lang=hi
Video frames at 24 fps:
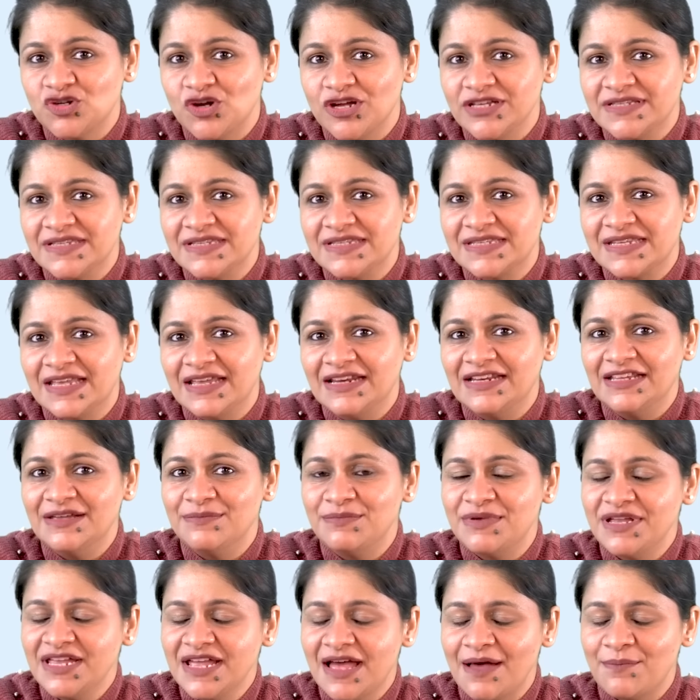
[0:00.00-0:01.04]
चॉइसेस के लिए
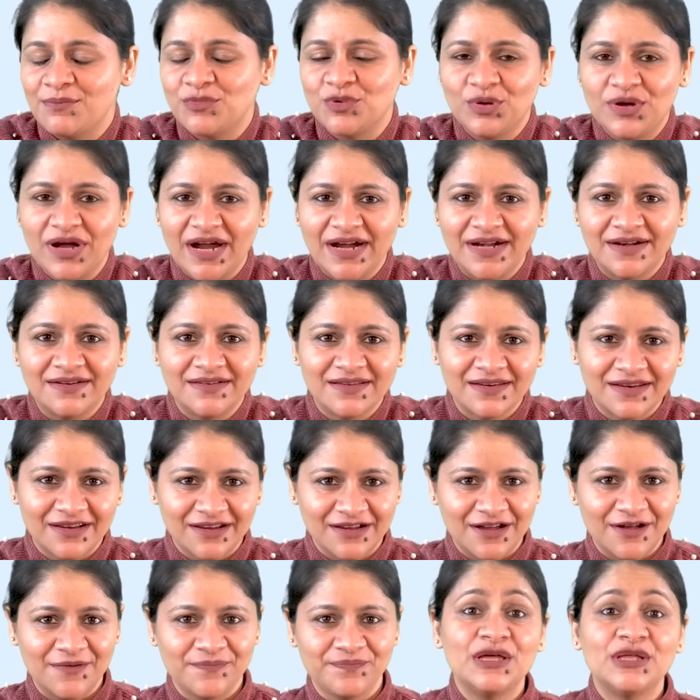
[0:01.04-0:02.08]
भी आपको गाइड
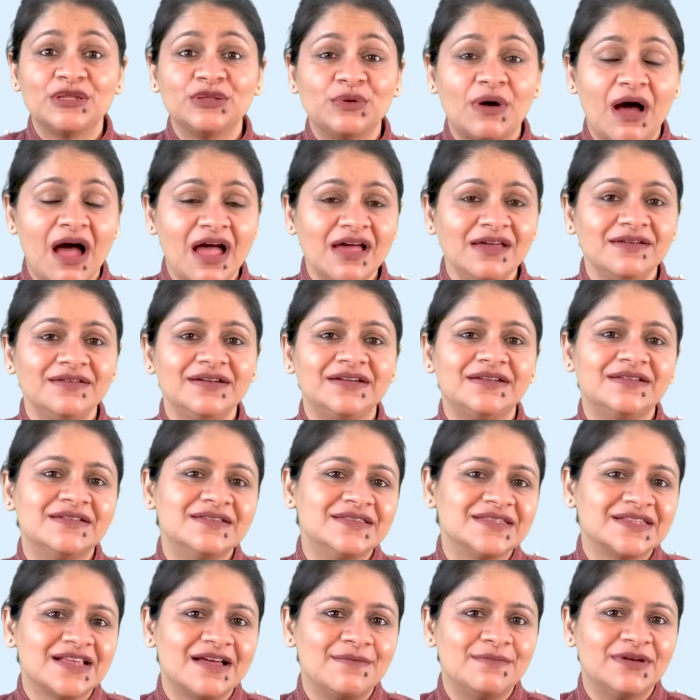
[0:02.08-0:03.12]
करेगा तो हायर
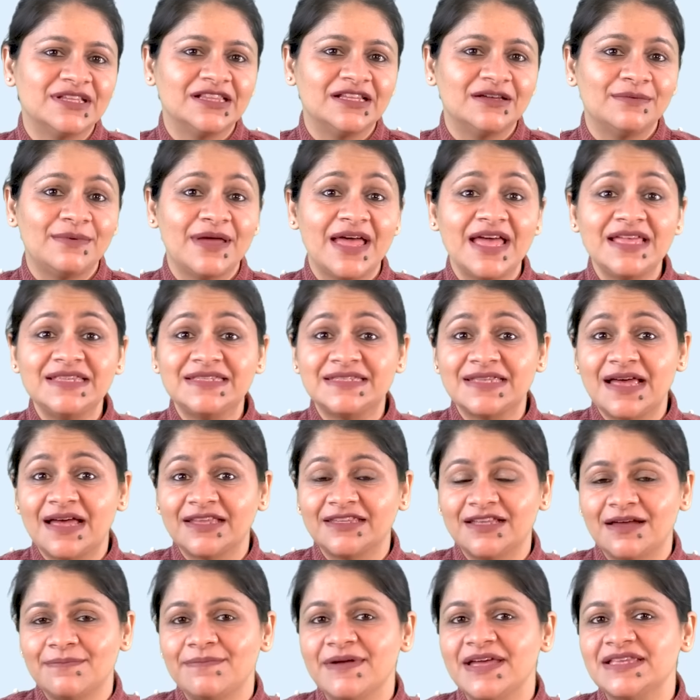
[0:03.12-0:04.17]
रिटर्न्स का मतलब है
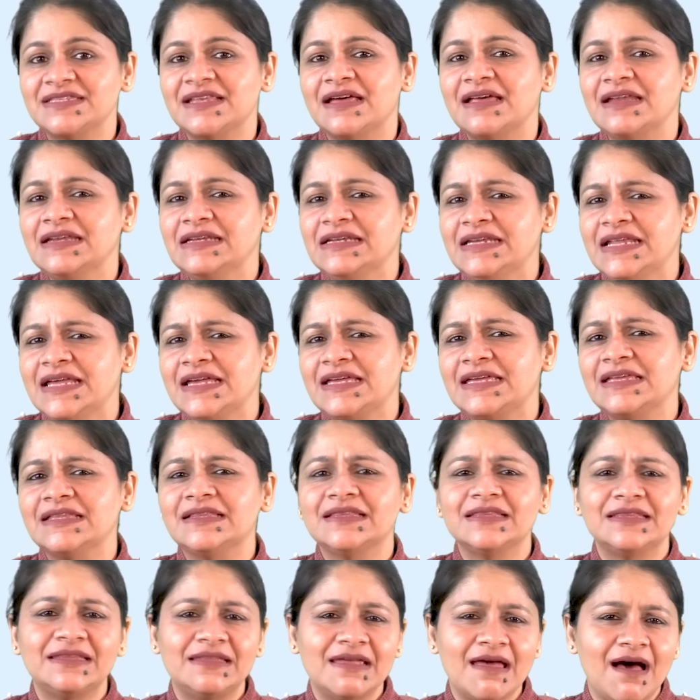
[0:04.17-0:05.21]
ज़्यादा पैसा
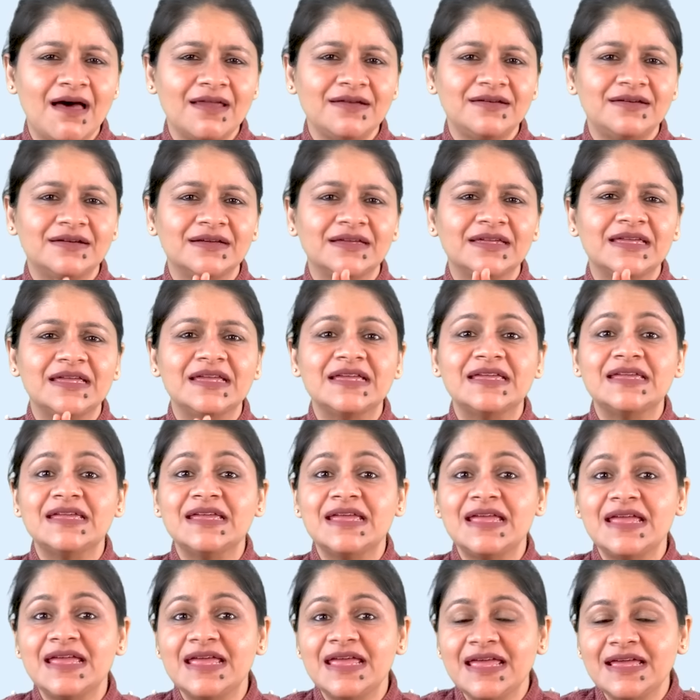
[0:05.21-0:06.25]
लेकिन ध्यान रखें
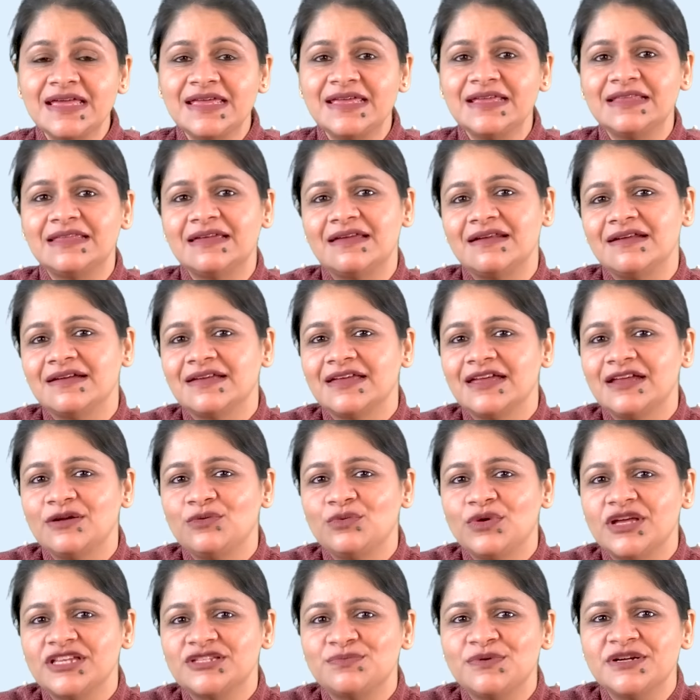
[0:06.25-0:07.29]
कि एक ही तरह के
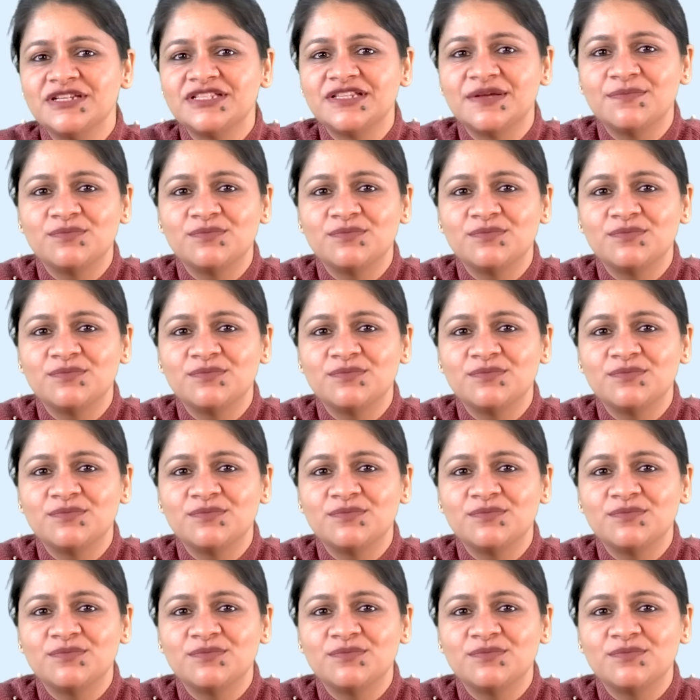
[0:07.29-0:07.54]
इन्वेस्टमेंट